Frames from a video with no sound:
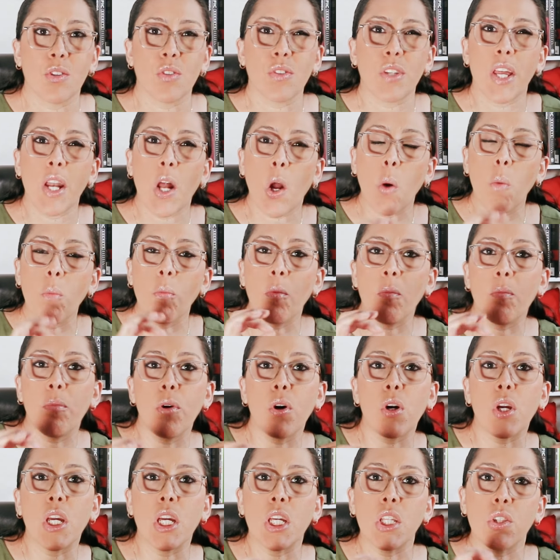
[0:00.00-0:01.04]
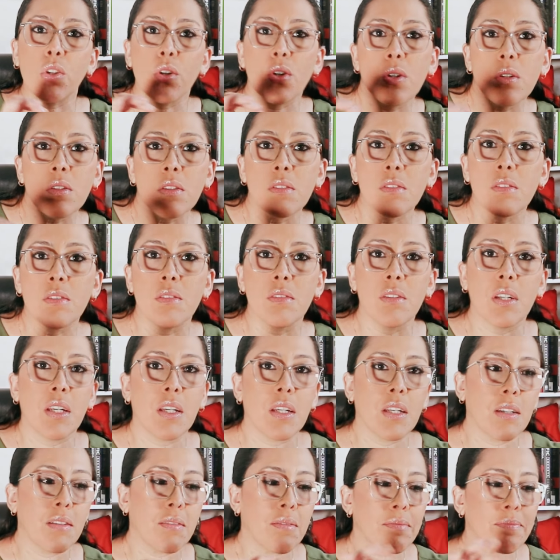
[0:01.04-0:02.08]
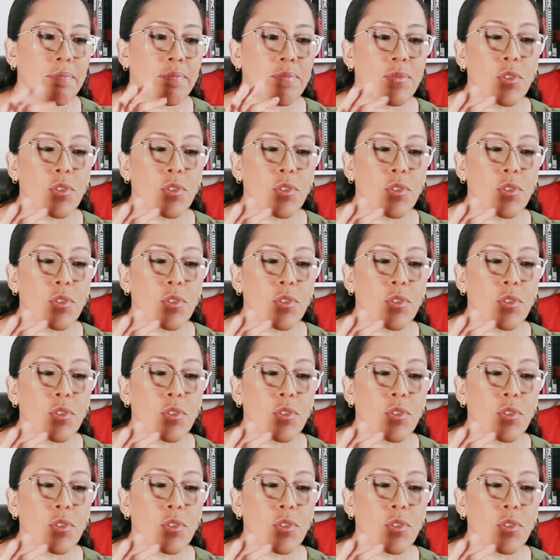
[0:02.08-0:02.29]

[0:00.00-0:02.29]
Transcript: Entonces era como un poquito eh,